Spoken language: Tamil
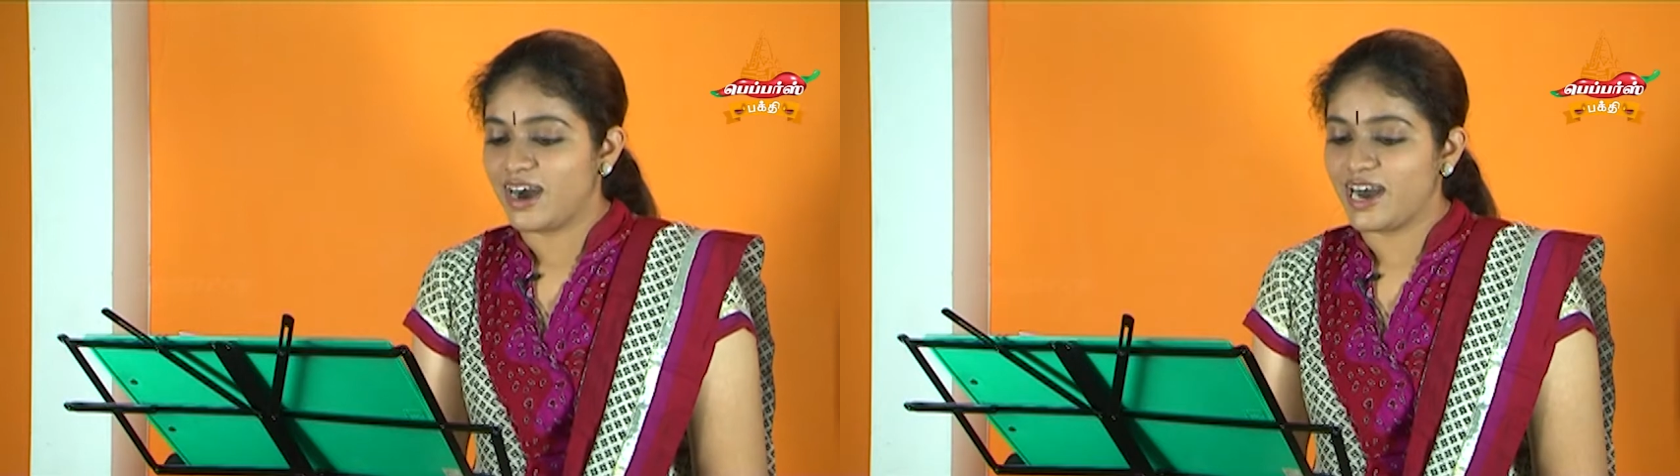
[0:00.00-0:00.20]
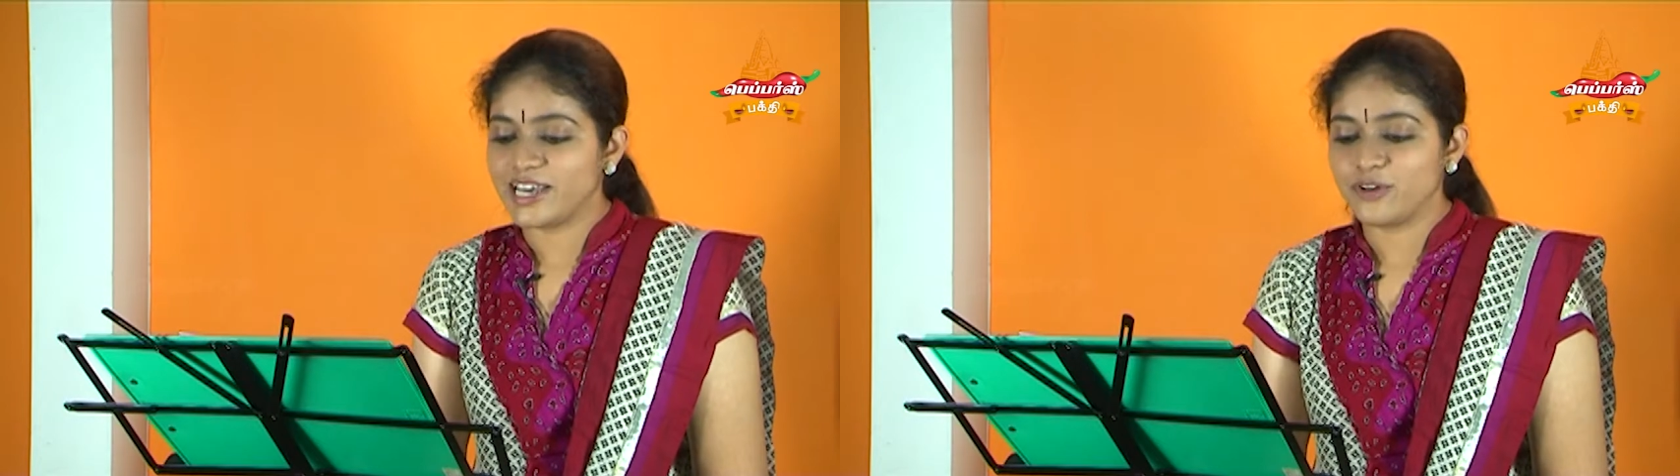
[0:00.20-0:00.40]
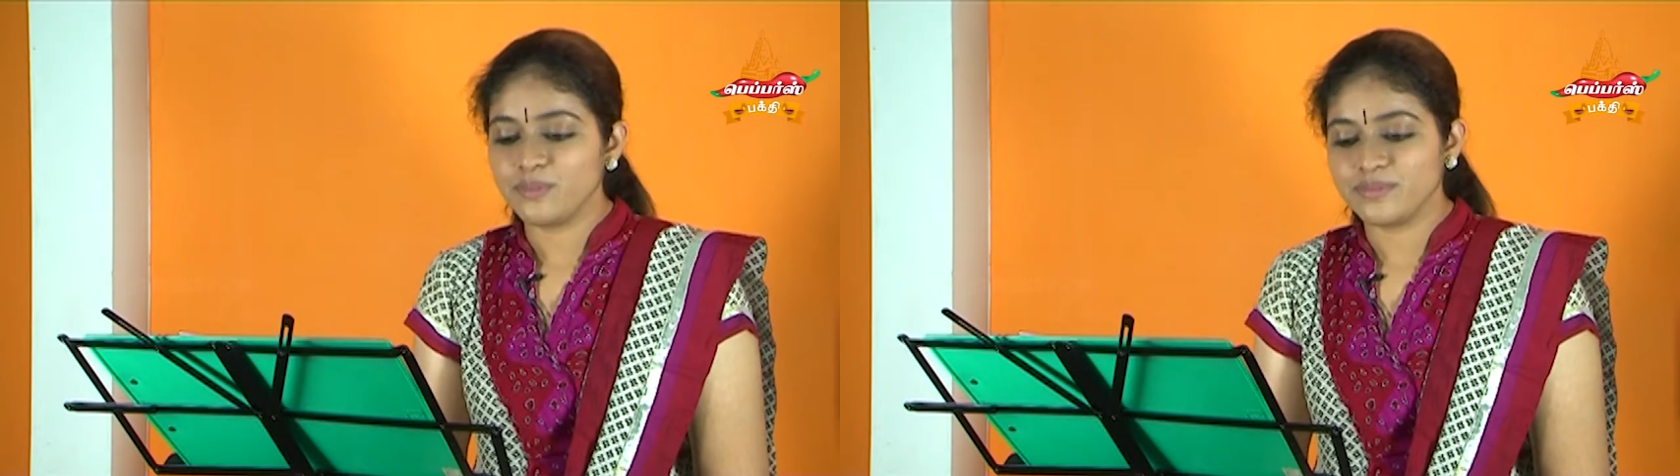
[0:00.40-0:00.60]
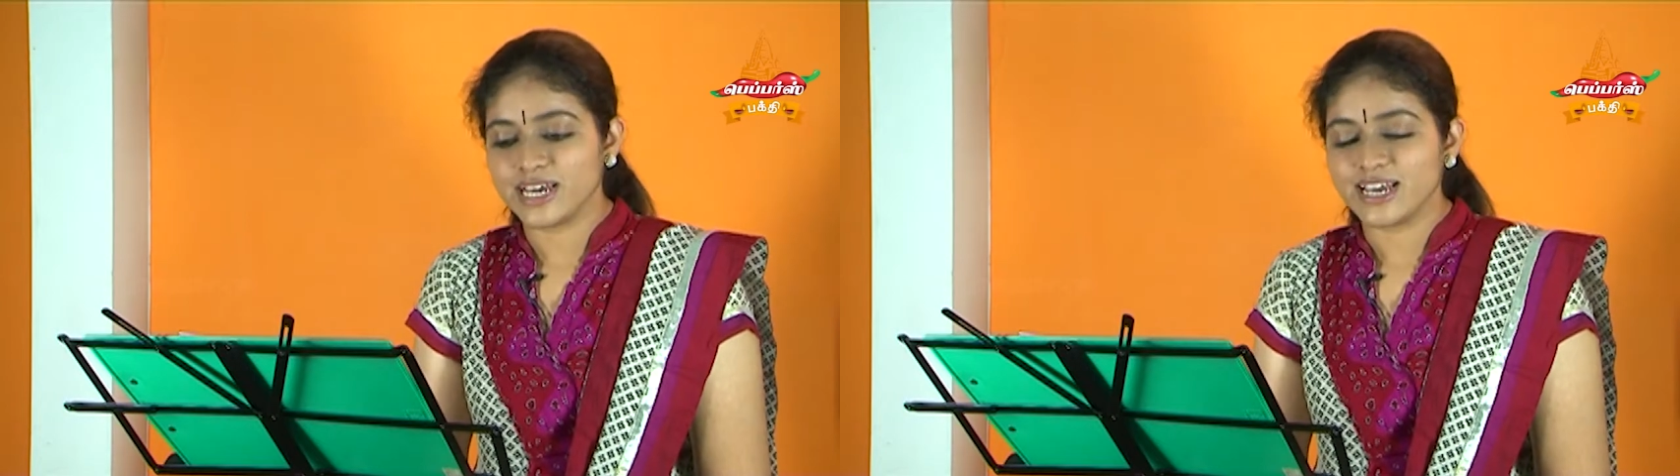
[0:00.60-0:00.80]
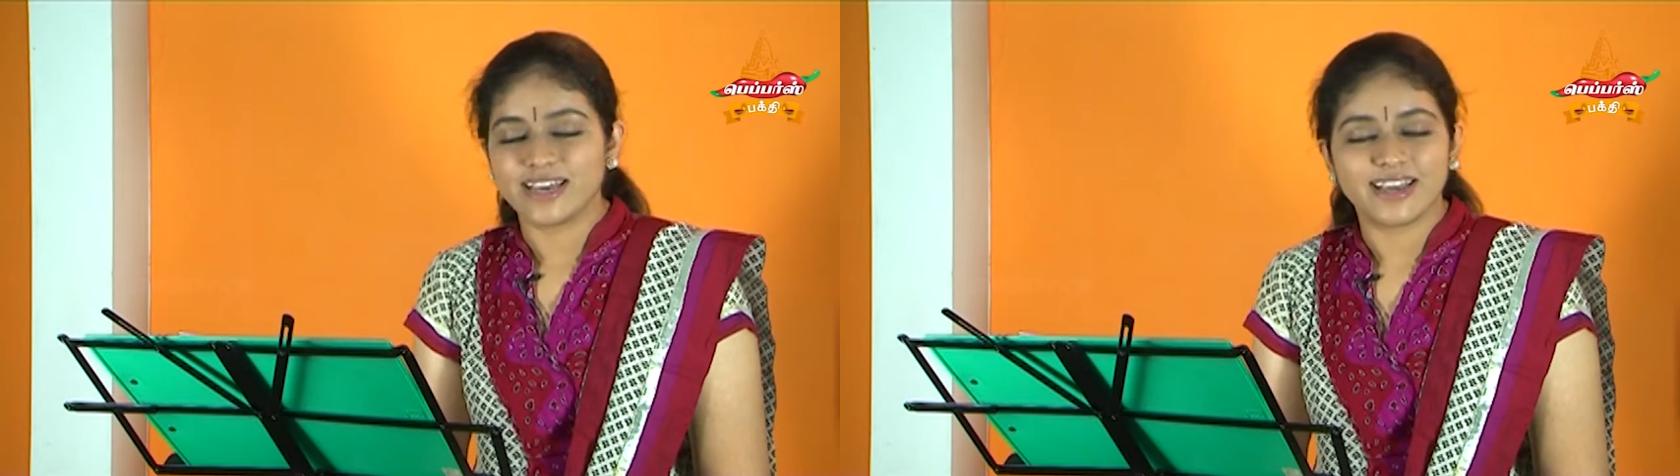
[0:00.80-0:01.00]
ஆயினும்
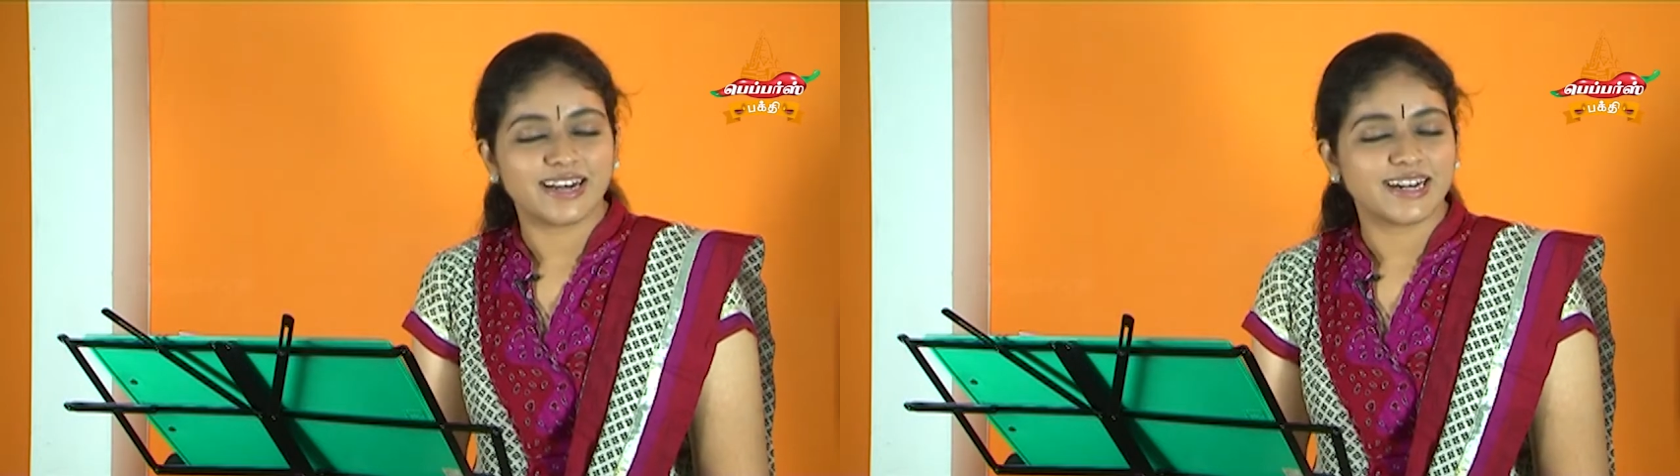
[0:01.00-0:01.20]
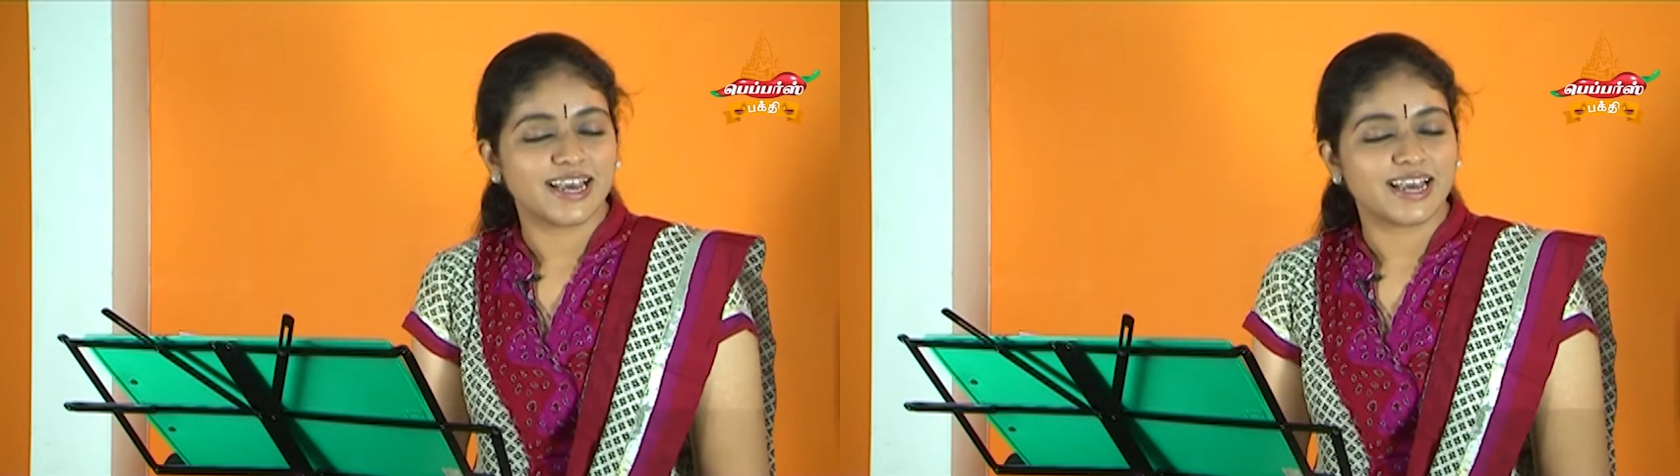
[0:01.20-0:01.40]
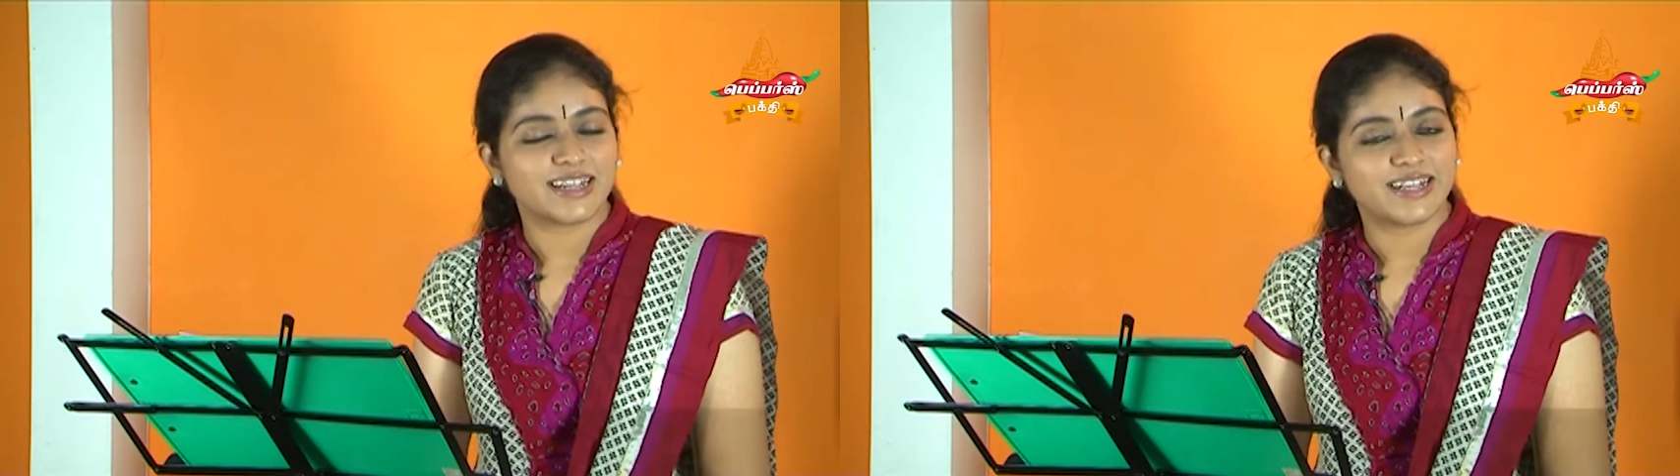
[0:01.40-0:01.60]
நீ என்னை